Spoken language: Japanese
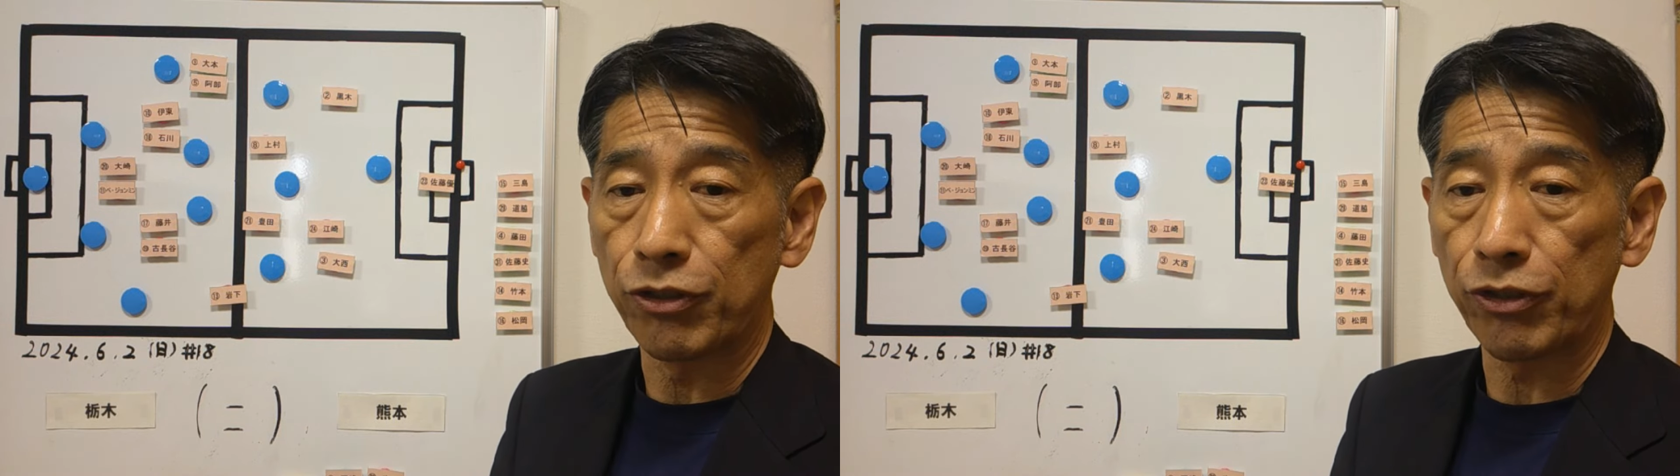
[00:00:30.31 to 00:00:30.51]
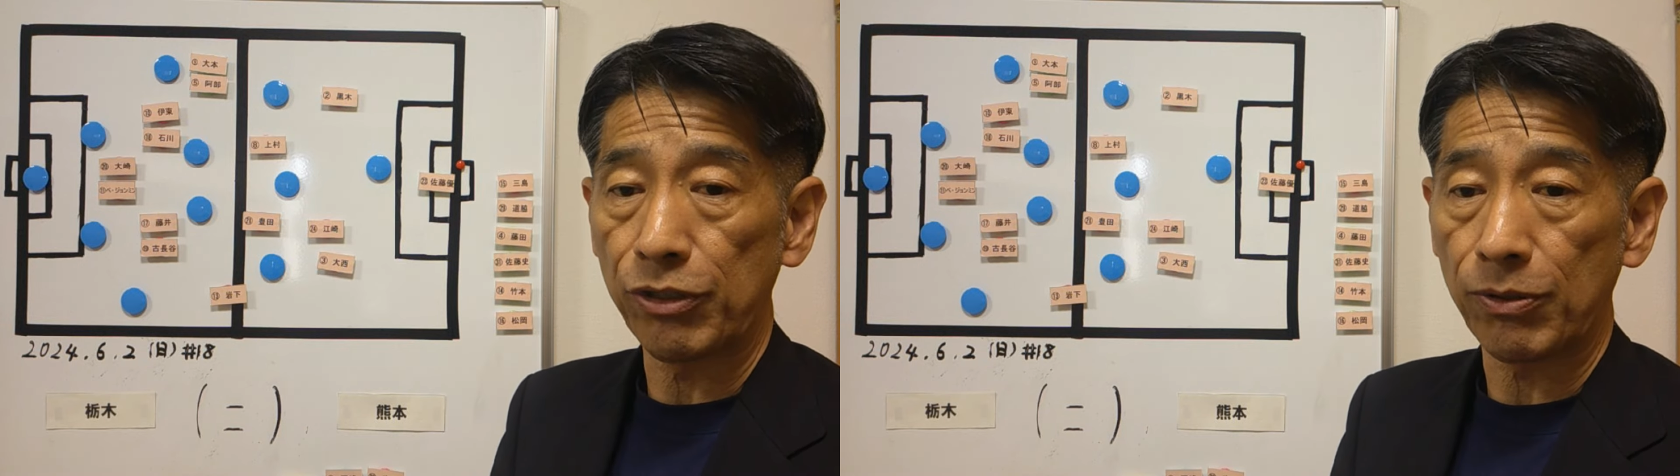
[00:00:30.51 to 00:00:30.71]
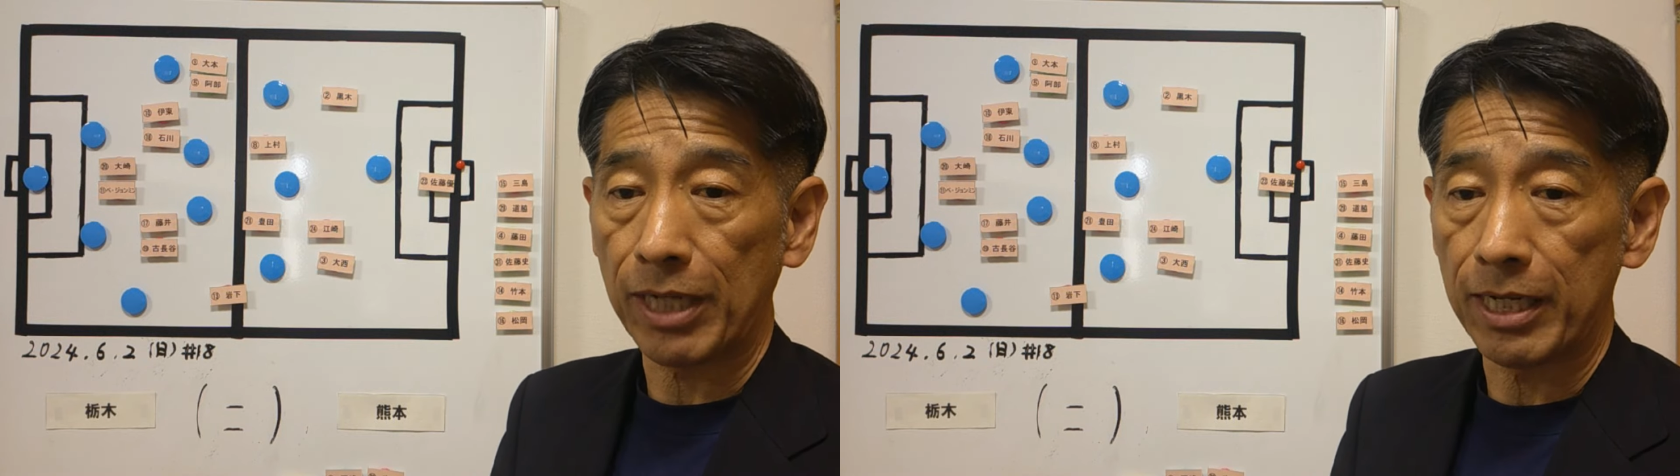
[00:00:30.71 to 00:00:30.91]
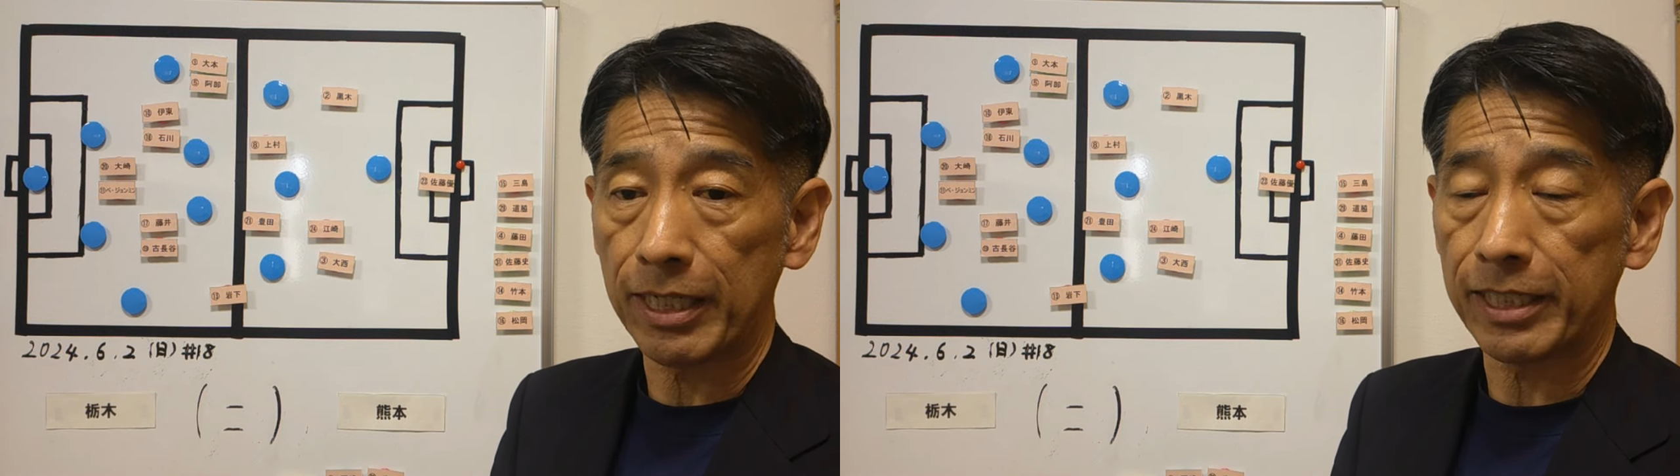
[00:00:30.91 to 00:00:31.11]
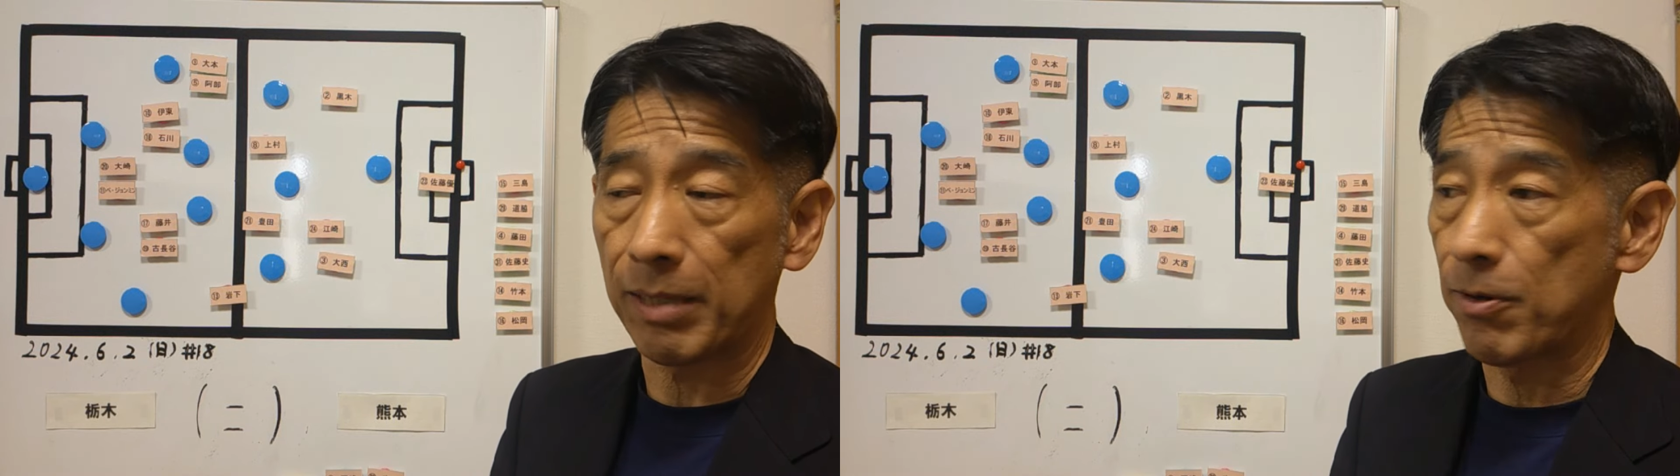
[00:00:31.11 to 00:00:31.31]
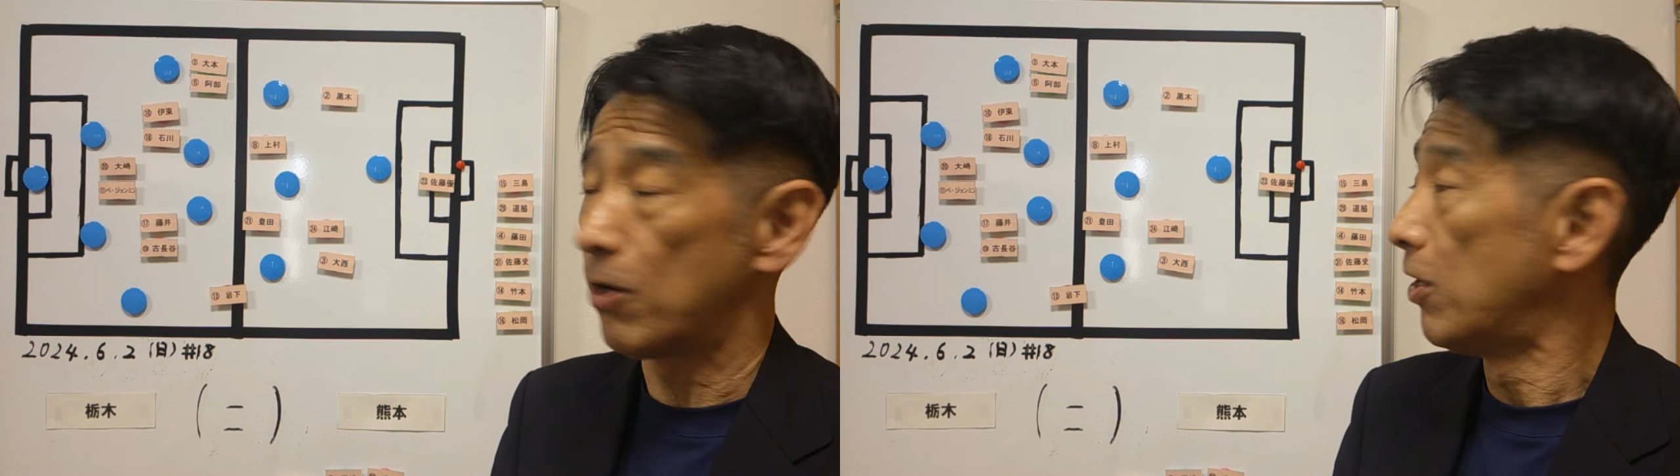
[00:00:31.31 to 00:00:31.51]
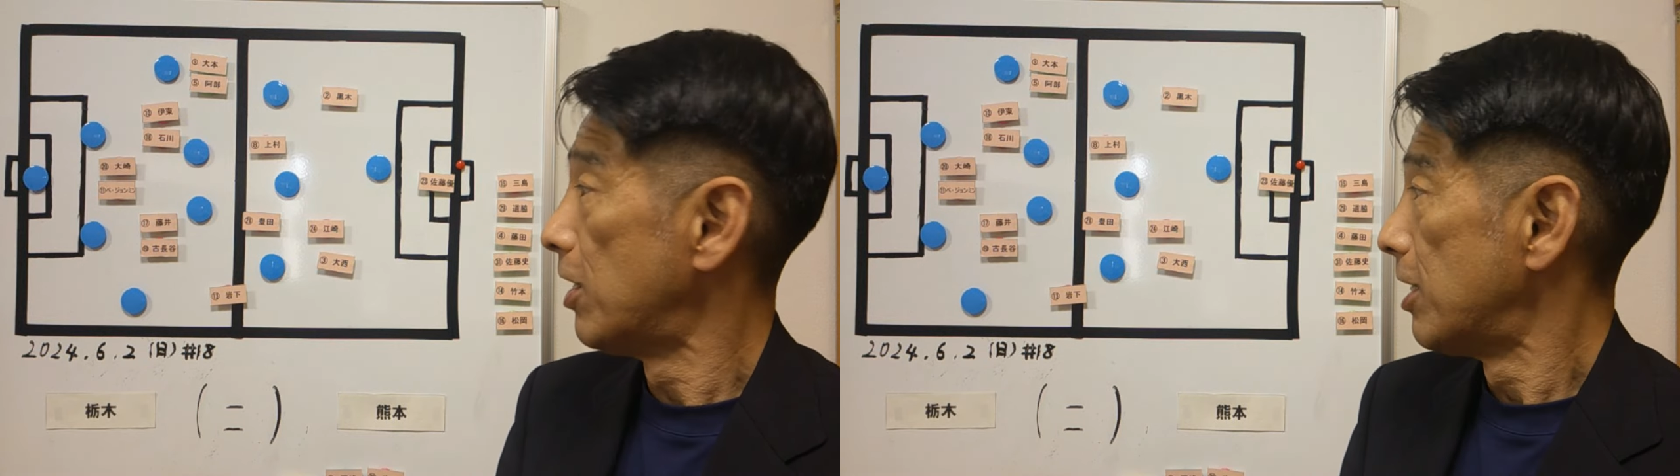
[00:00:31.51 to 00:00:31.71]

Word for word: 順位を考えても、